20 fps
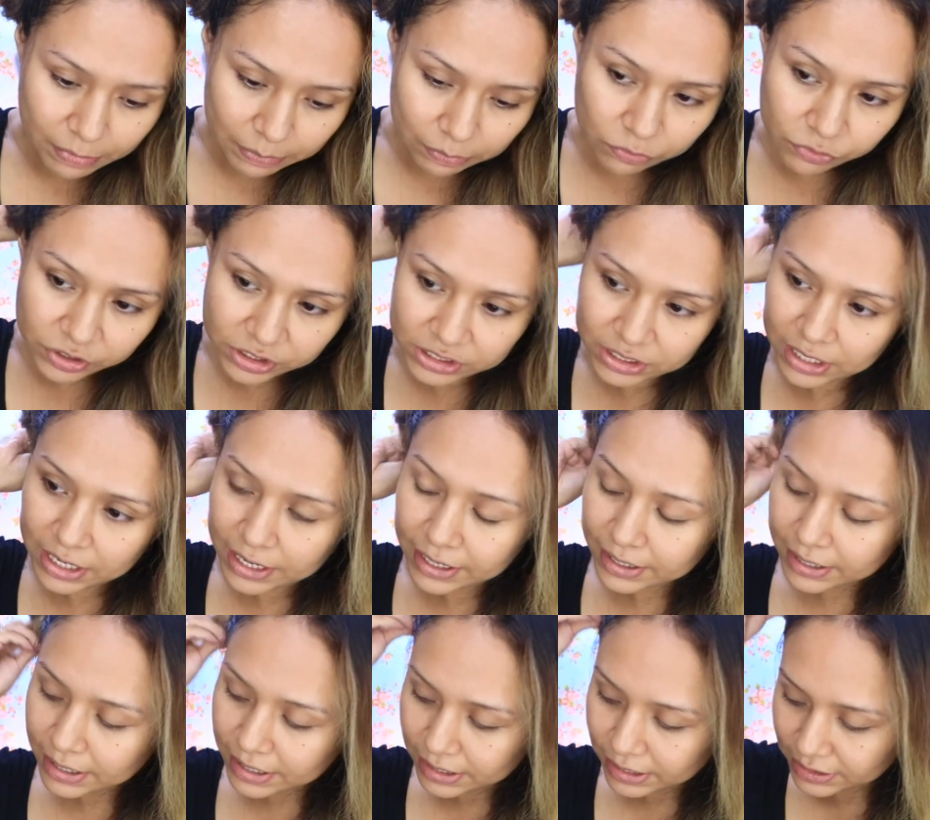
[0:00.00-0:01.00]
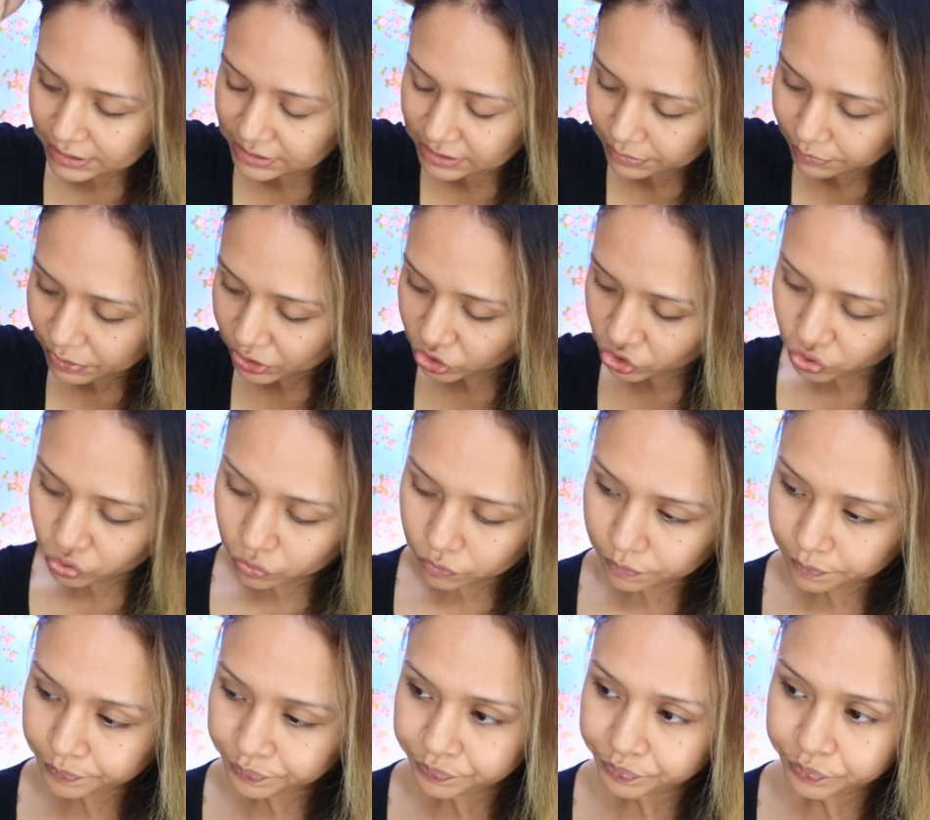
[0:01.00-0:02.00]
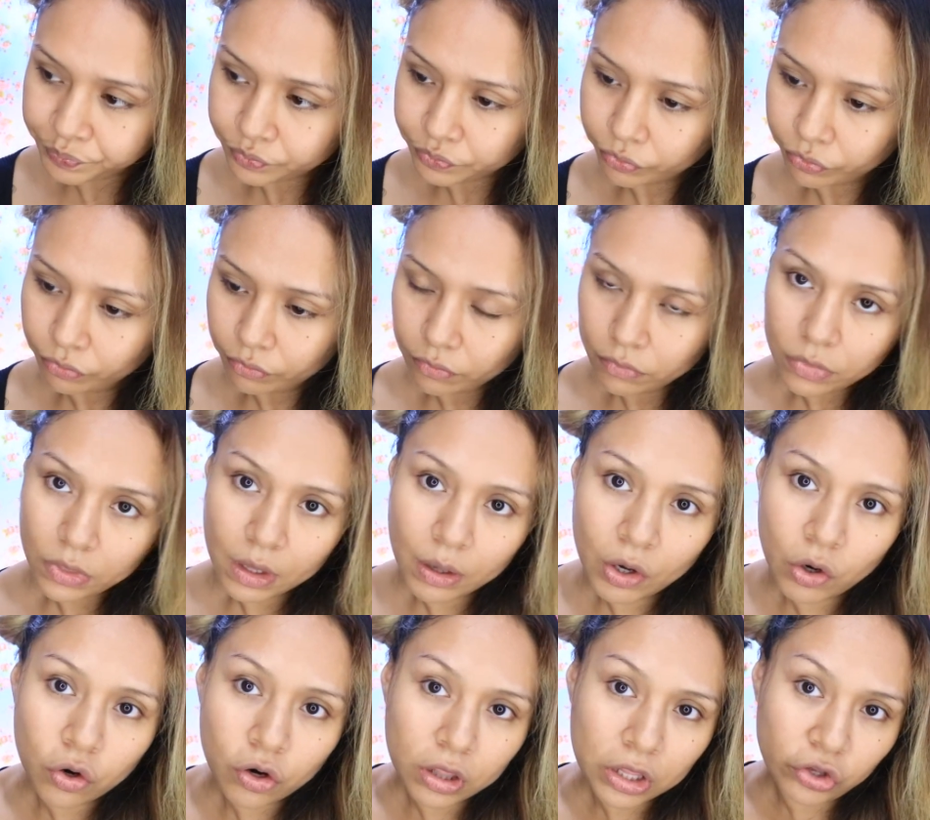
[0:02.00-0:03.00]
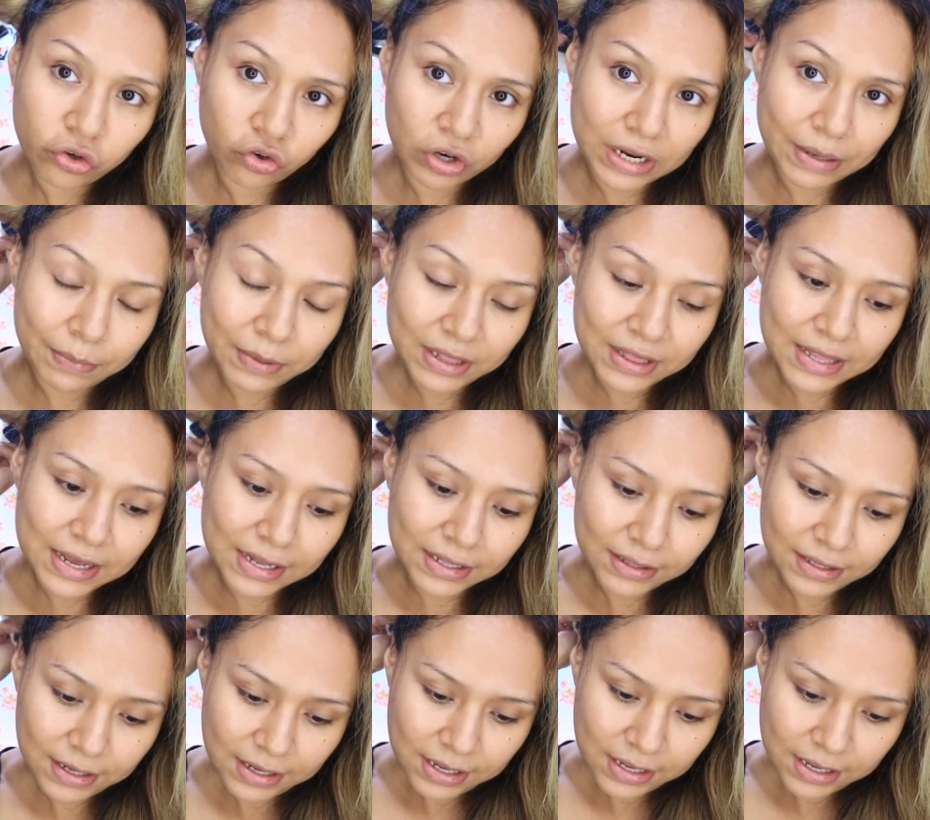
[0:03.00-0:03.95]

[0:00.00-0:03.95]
vamos a agarrar este mechón, mejor dicho, la mitad.